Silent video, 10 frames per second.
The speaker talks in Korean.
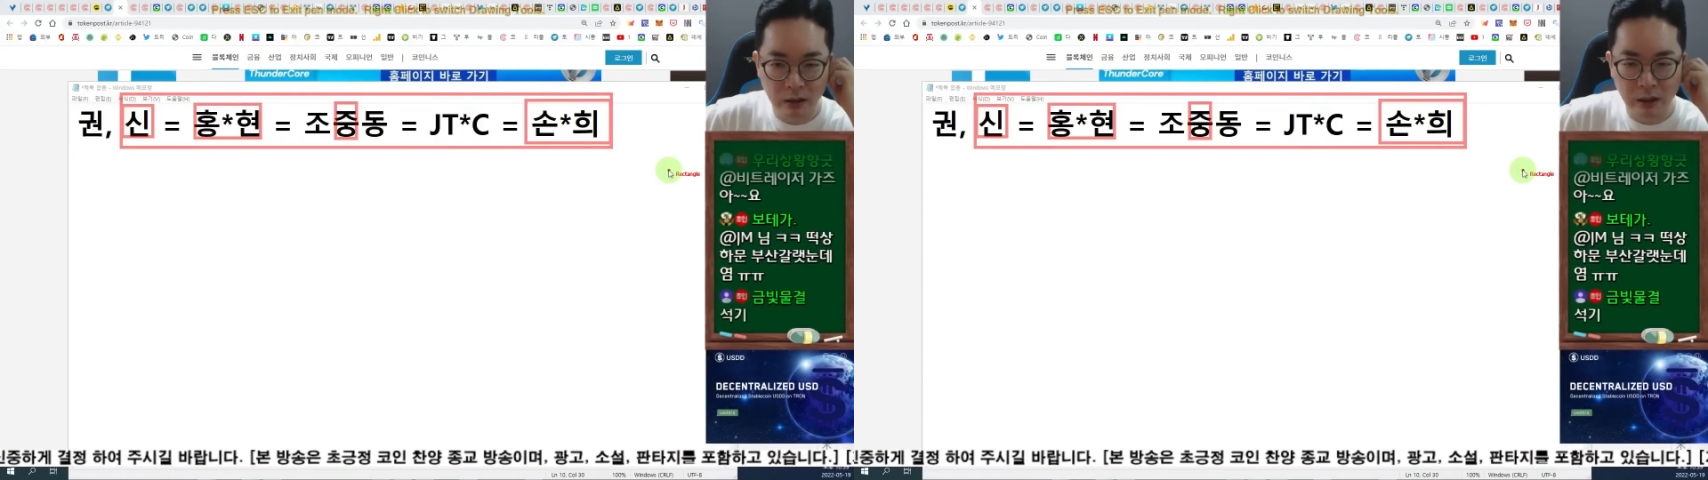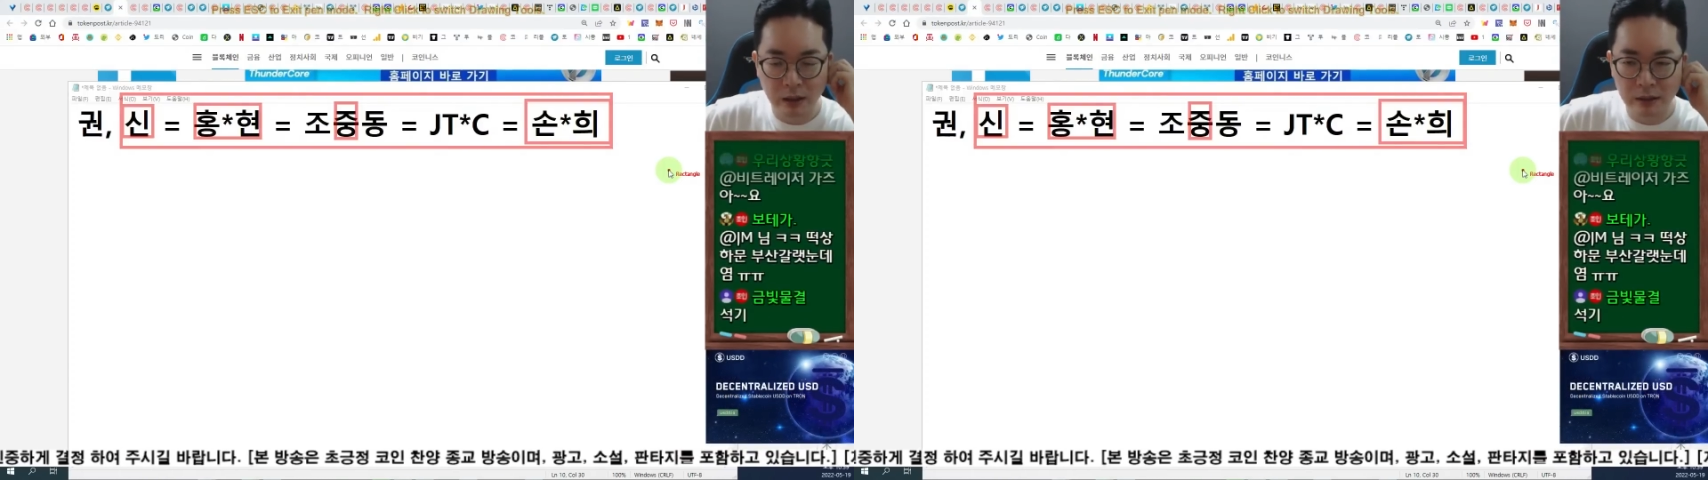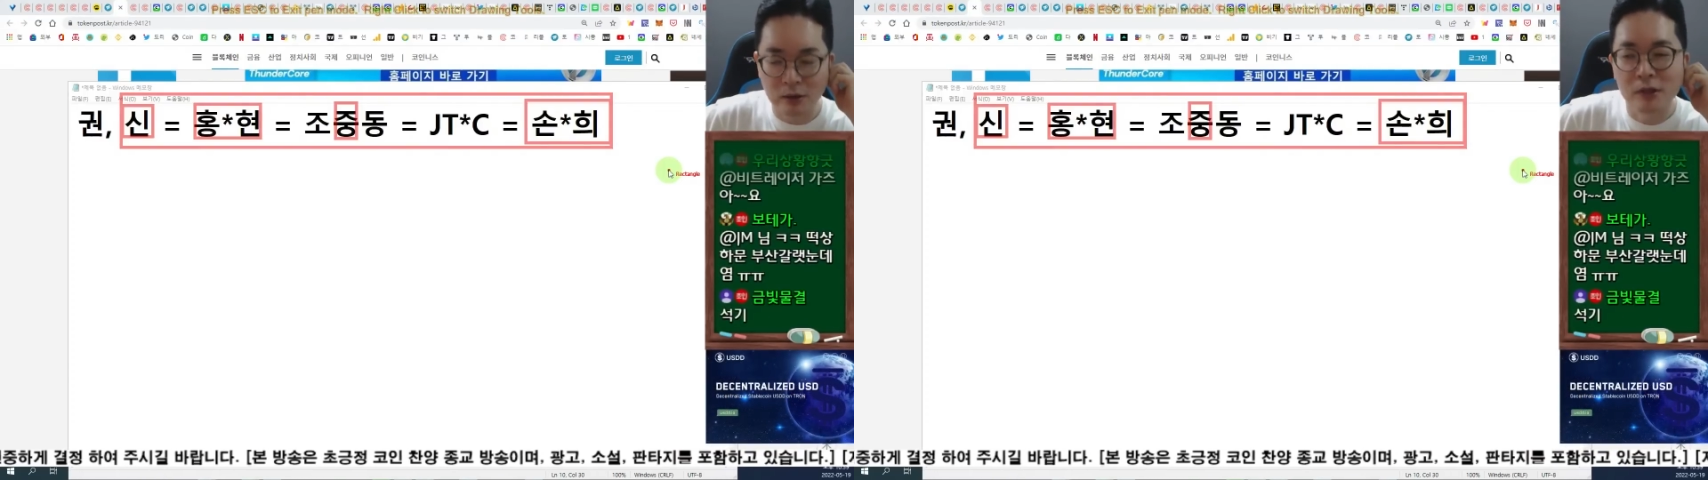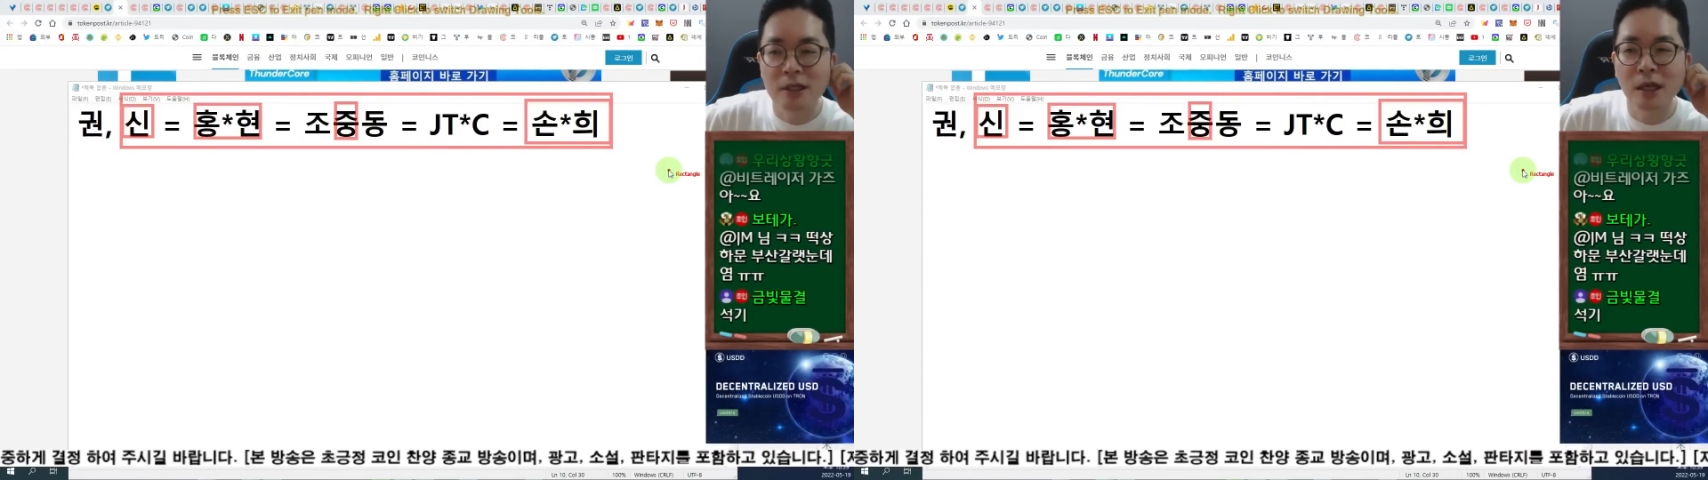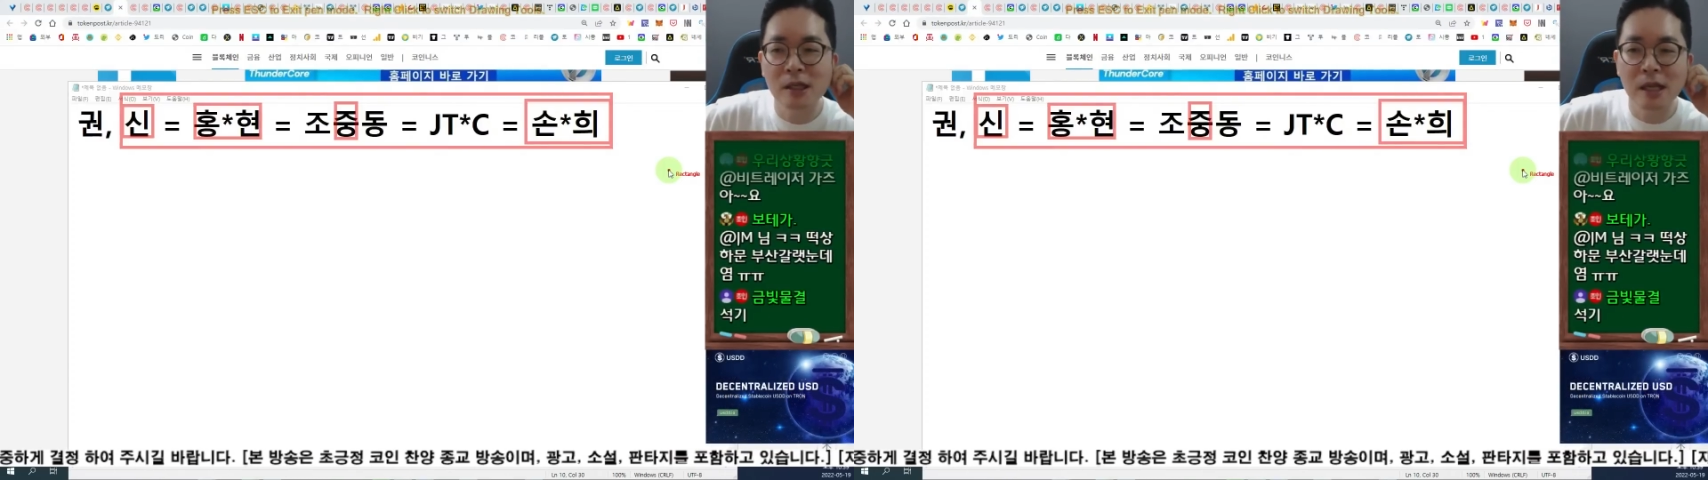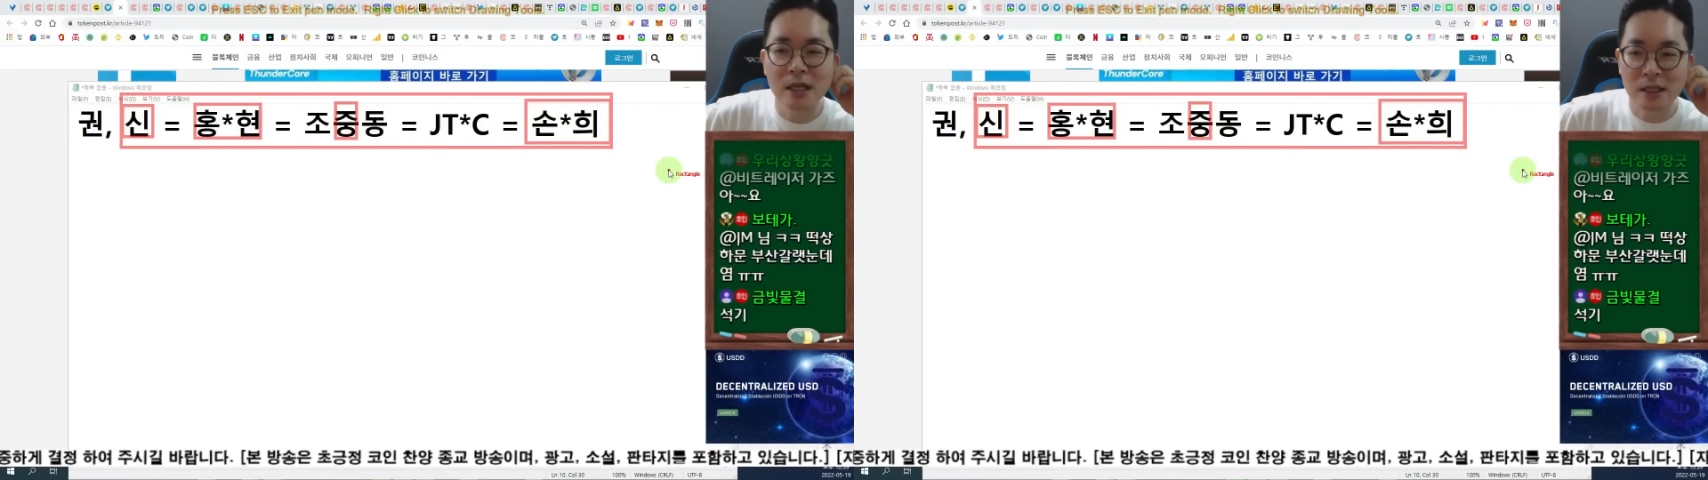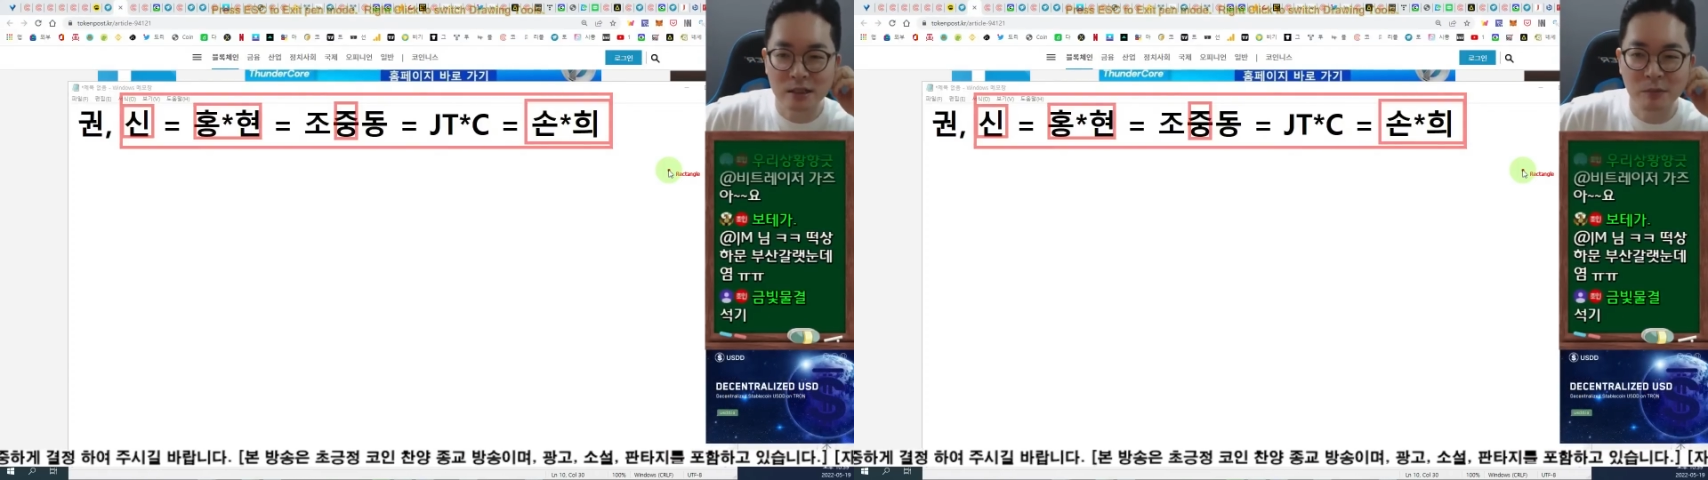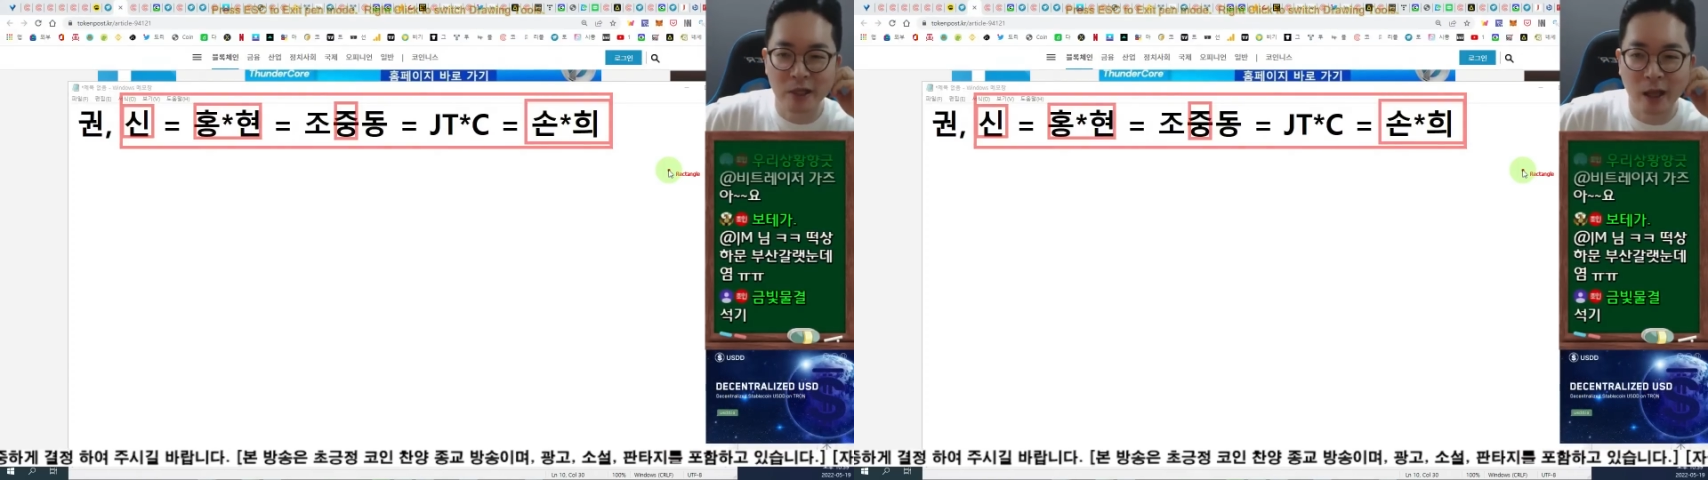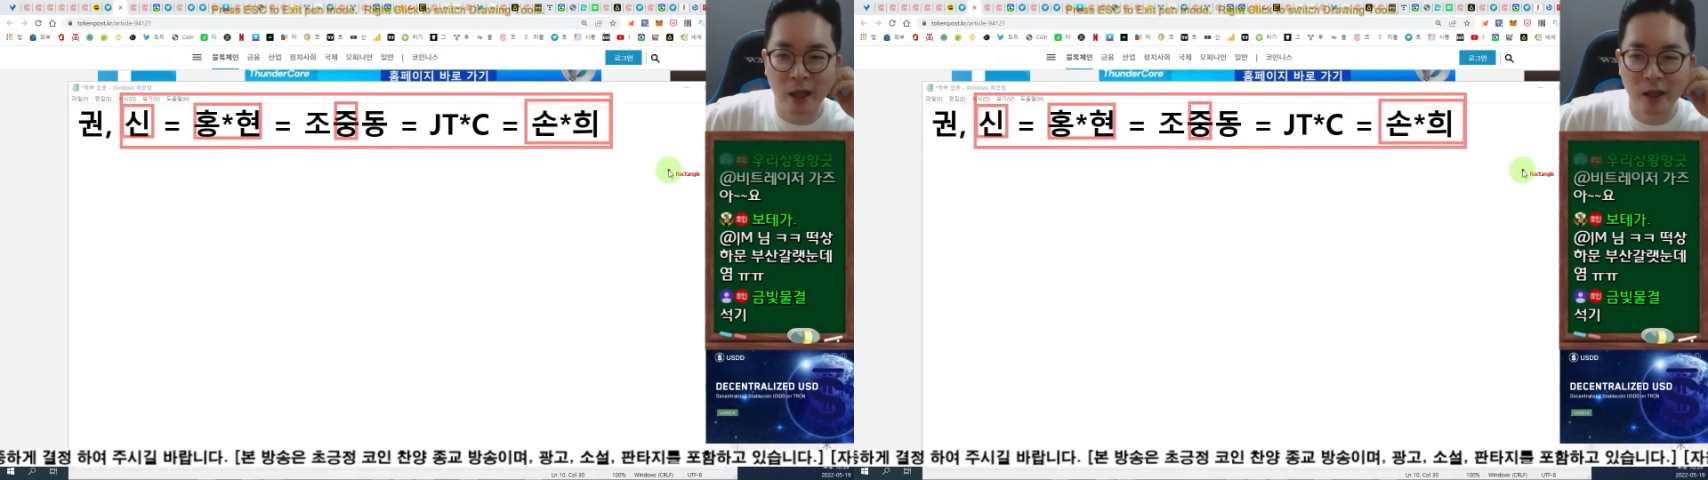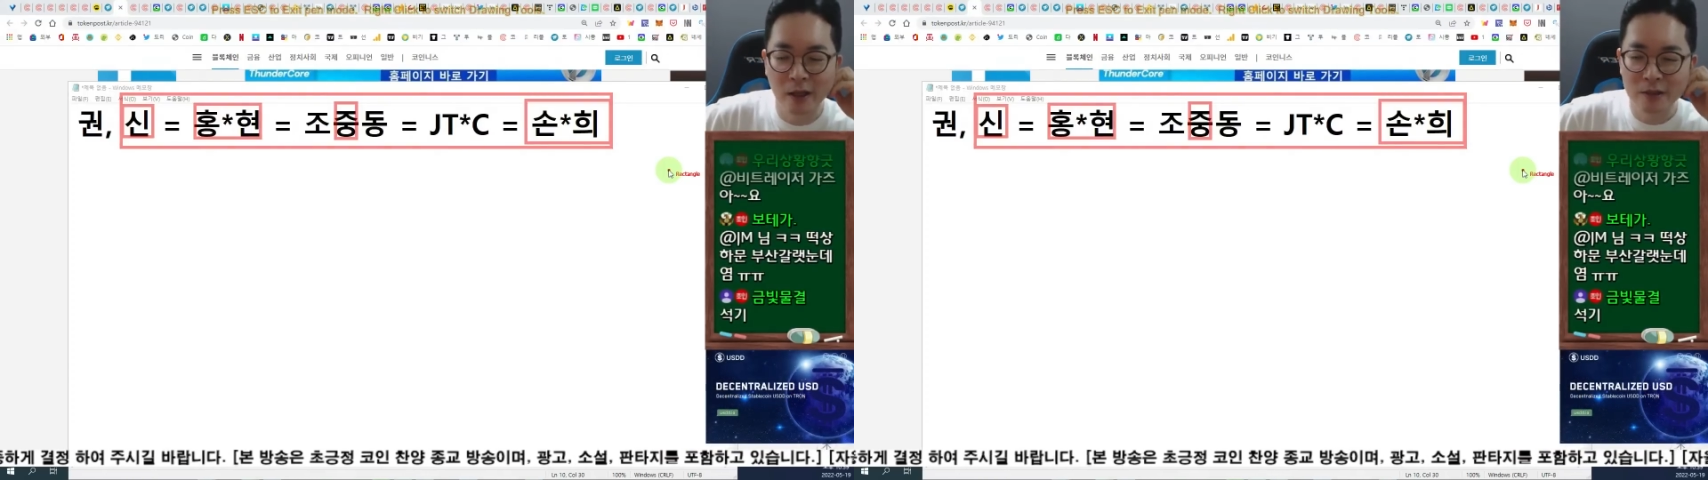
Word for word: 예, 정치 얘기는 하지 않습니다.